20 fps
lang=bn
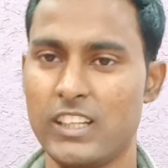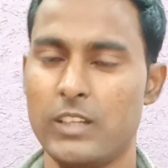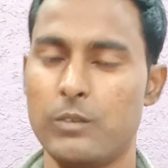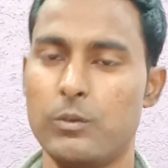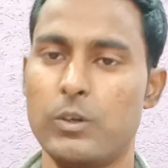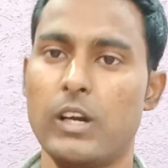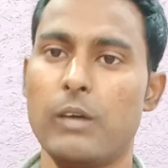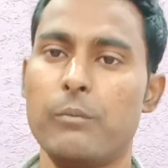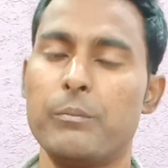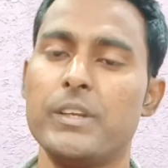
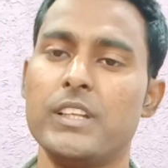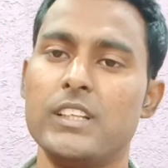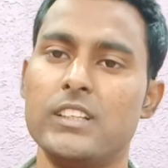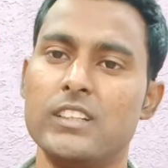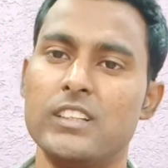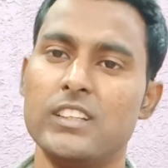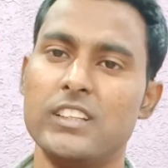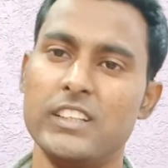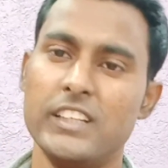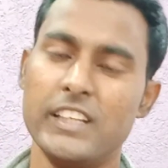এবং আপনি
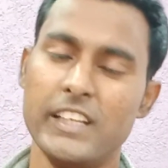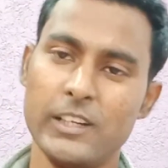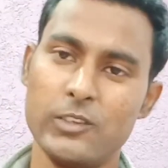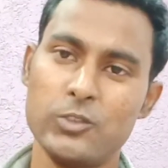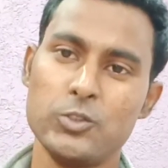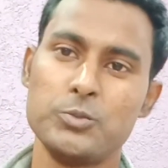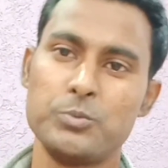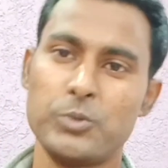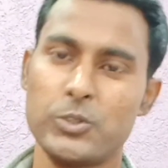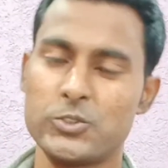
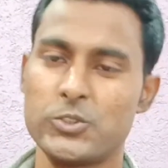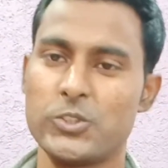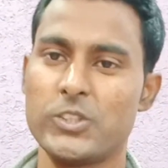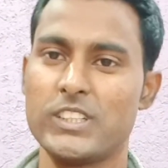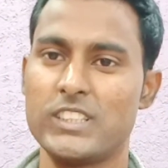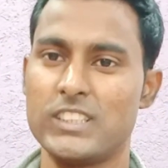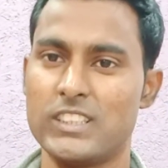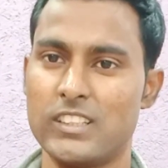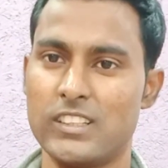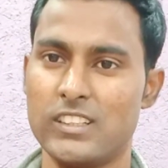একুশ বছরে
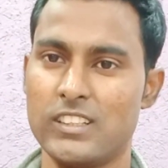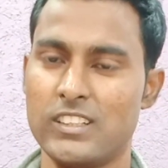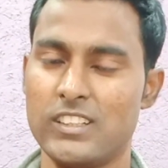গিয়ে